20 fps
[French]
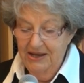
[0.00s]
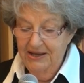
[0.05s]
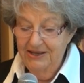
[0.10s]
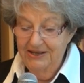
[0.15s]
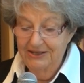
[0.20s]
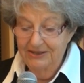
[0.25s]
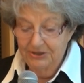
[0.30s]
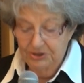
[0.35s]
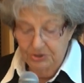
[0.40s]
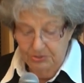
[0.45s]

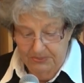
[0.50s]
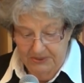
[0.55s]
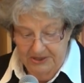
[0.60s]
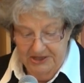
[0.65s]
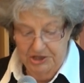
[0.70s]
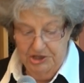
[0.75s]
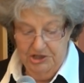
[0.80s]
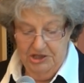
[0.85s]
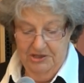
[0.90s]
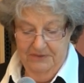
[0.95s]
ils
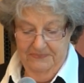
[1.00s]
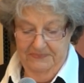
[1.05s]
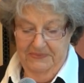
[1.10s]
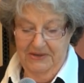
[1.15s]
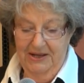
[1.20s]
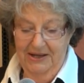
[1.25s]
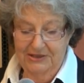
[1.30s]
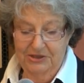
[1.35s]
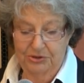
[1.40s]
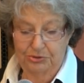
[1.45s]
obligent
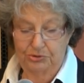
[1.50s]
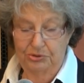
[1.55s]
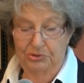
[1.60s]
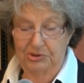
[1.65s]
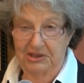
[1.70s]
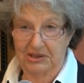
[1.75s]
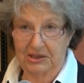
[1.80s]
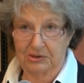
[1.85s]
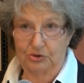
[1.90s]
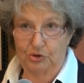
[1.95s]
à se
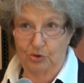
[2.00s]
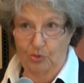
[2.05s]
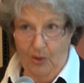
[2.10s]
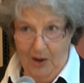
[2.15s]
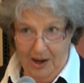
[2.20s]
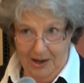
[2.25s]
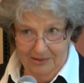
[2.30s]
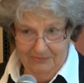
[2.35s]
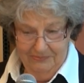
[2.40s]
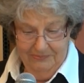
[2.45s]
tenir
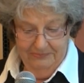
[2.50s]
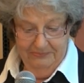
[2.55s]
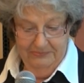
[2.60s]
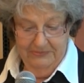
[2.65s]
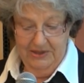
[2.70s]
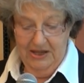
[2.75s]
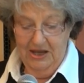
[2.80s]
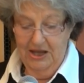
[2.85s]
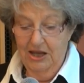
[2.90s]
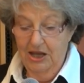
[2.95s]
droit,
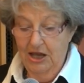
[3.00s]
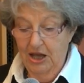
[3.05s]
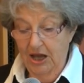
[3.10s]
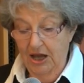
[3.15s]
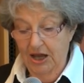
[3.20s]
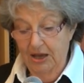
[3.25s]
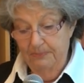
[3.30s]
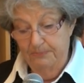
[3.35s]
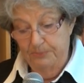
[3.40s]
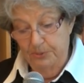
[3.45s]

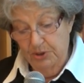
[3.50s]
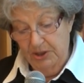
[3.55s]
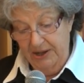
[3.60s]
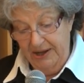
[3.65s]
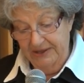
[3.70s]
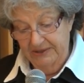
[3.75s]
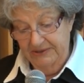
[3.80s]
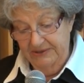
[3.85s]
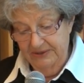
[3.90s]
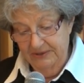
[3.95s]
un peu
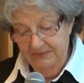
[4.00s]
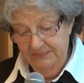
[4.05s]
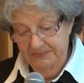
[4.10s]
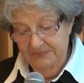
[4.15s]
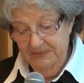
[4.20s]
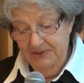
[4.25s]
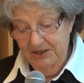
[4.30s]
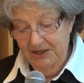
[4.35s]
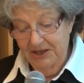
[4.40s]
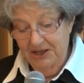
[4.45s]
raide,
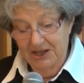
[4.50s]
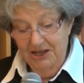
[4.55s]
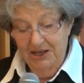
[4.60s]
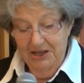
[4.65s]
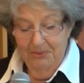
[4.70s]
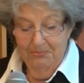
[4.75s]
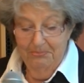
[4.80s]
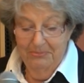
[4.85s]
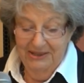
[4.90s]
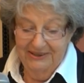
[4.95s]

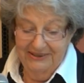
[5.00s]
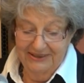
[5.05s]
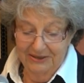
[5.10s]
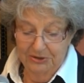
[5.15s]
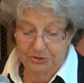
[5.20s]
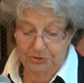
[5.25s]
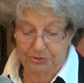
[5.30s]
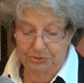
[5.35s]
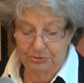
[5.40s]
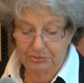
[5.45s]

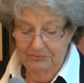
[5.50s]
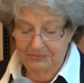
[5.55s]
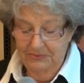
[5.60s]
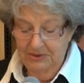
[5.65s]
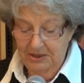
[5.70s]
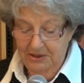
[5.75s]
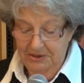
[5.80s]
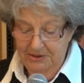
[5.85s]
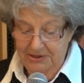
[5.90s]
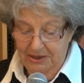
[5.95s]
m'étendu
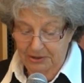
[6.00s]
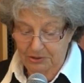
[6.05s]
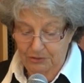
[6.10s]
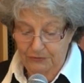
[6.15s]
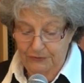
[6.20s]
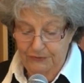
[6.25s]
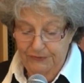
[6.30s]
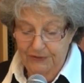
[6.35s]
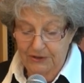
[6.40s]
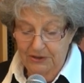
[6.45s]
dans le
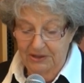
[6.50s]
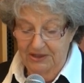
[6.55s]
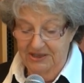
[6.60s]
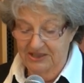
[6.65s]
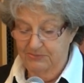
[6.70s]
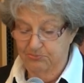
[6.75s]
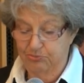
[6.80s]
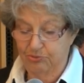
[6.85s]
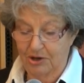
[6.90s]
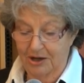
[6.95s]
fol
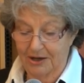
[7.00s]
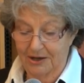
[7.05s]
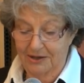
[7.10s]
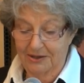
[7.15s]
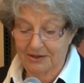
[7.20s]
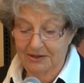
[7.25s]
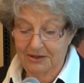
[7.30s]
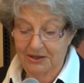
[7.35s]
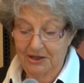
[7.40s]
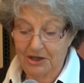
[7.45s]

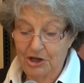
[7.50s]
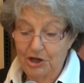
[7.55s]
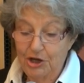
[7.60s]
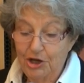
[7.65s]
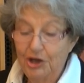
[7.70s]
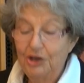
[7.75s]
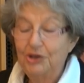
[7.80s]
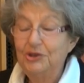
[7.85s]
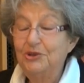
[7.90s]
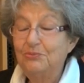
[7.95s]
espoir
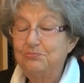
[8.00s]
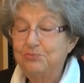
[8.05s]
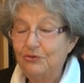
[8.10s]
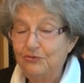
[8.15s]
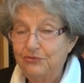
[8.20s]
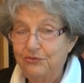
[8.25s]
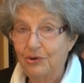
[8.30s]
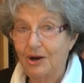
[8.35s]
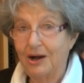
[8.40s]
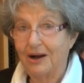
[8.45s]
de
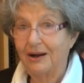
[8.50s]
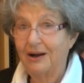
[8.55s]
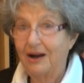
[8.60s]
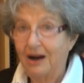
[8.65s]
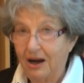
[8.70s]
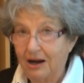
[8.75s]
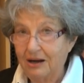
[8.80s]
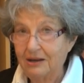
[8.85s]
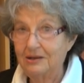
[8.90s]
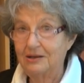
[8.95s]
pouvoir
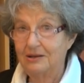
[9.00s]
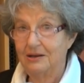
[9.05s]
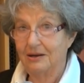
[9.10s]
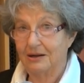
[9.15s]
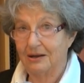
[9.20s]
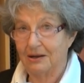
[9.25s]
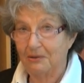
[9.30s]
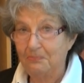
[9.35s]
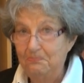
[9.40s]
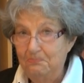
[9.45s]

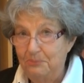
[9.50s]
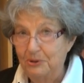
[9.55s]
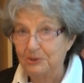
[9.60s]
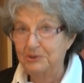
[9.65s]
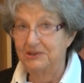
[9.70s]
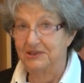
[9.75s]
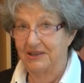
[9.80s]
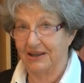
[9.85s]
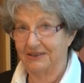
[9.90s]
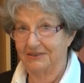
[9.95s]
encore
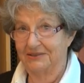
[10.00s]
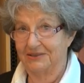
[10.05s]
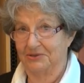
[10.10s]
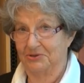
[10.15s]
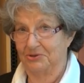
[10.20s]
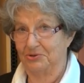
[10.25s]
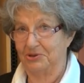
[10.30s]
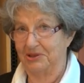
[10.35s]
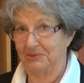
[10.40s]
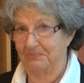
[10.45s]
peut-être
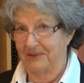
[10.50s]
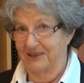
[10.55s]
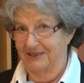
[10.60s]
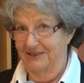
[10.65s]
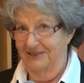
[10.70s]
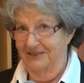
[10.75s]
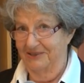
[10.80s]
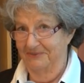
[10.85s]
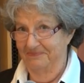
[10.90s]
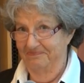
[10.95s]
se
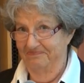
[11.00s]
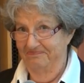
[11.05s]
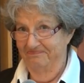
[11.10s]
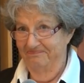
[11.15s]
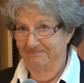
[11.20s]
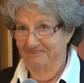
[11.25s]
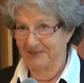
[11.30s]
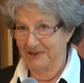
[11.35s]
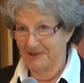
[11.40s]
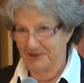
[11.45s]
dépasser.
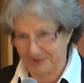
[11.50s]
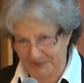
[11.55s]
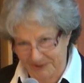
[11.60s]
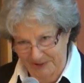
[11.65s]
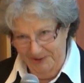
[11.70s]
Je vous